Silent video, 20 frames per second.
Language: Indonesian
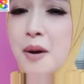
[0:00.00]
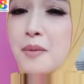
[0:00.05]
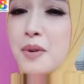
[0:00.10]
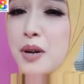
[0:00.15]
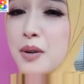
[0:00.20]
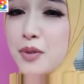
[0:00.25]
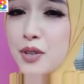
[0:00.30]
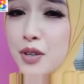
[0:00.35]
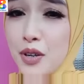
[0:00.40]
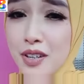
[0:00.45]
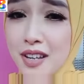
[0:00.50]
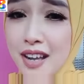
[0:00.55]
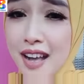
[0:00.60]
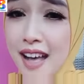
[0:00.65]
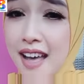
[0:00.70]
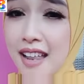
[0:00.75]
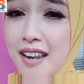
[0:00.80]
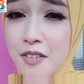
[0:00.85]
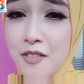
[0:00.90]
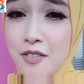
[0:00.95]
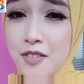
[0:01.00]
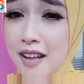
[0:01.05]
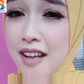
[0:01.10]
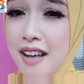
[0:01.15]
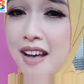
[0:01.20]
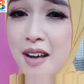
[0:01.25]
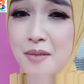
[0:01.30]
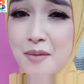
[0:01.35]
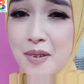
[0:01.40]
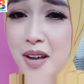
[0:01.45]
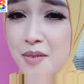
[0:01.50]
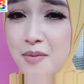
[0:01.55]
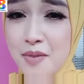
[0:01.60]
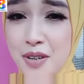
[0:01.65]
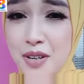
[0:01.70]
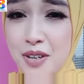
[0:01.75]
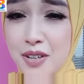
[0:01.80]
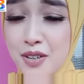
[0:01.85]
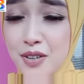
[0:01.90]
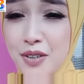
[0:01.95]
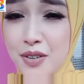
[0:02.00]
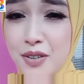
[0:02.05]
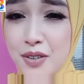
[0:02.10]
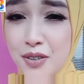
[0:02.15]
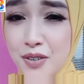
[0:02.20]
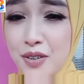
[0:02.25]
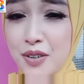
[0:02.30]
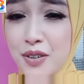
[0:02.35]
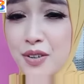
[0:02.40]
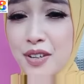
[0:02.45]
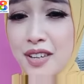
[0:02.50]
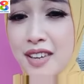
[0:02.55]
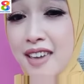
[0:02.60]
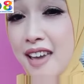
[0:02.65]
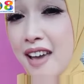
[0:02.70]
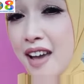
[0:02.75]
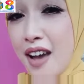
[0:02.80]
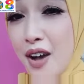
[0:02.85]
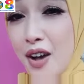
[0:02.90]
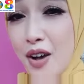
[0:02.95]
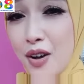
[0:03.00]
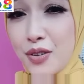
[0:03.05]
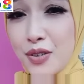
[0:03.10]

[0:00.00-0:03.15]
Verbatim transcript: مبروك ألف مبروك يا